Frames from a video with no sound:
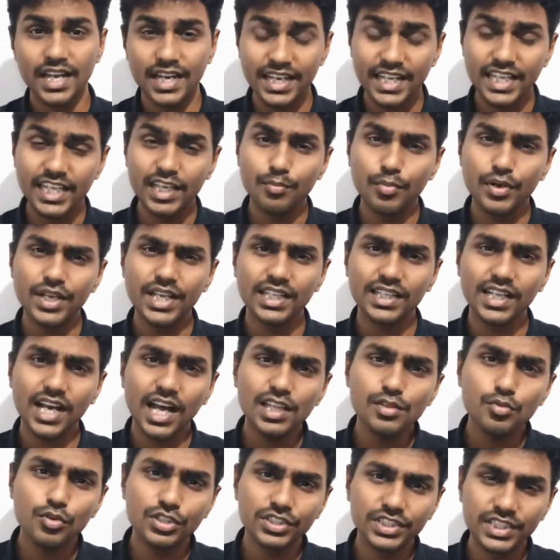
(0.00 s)
நீங்கள் போய்
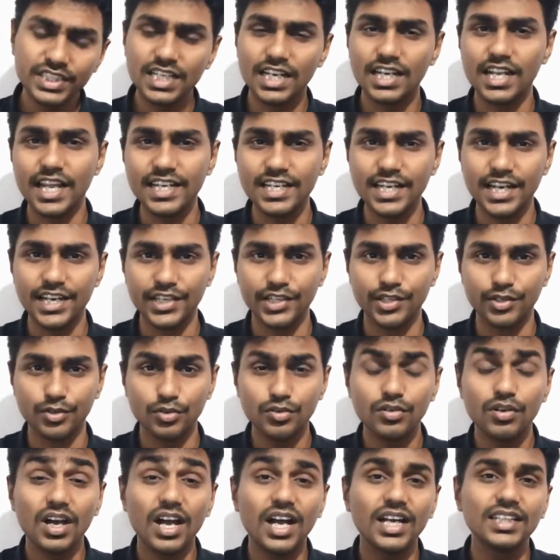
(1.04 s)
ஏதாவது ஒரு சீட்டில் லைட் அடிக்கணும்
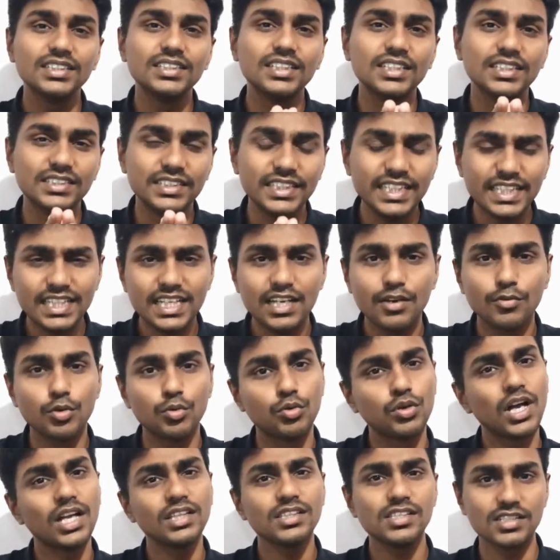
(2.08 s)
அந்த சீட்டில் அவர்
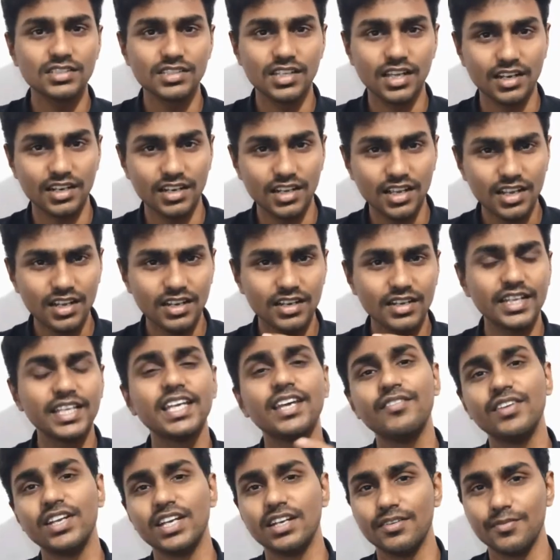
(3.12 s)
உட்காந்துருந்தாருன்னா
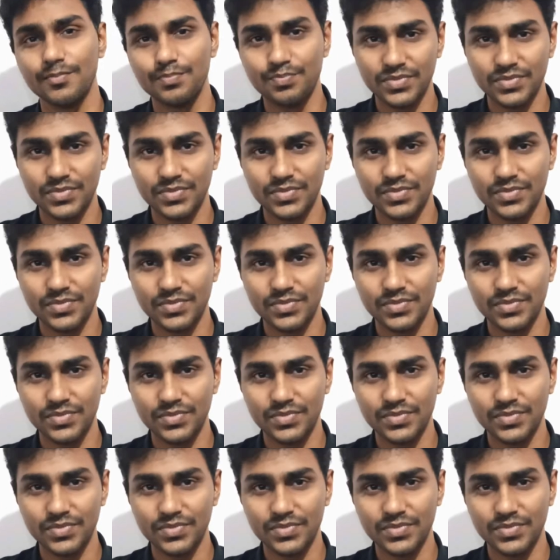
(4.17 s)
நீங்கள் வின்